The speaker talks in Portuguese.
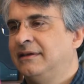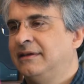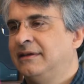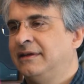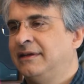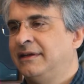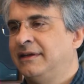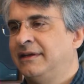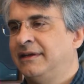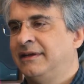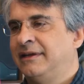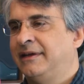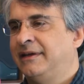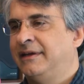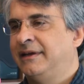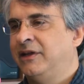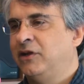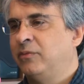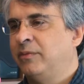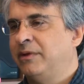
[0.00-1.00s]
É,
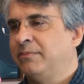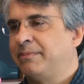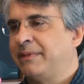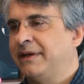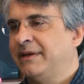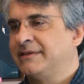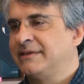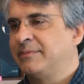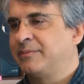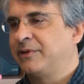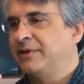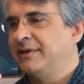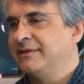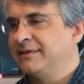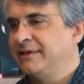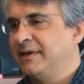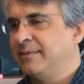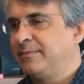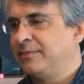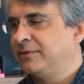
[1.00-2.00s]
nenhuma empresa, por
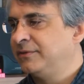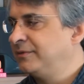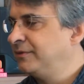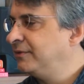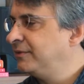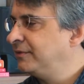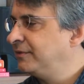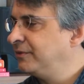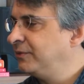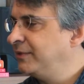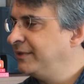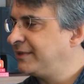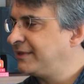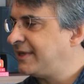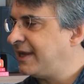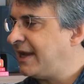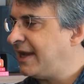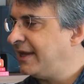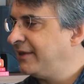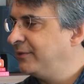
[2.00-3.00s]
exemplo, do, do
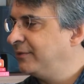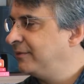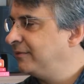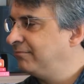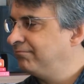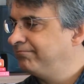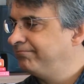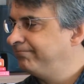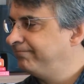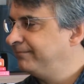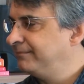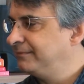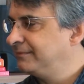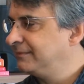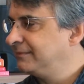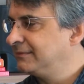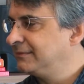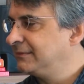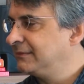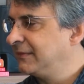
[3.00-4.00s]
Estado
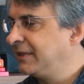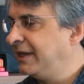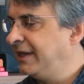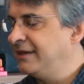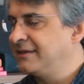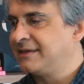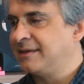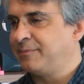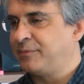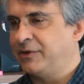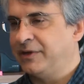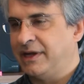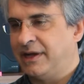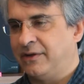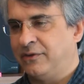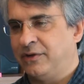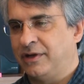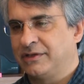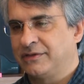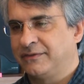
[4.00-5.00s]
quis
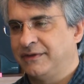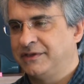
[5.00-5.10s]
apoiar o nosso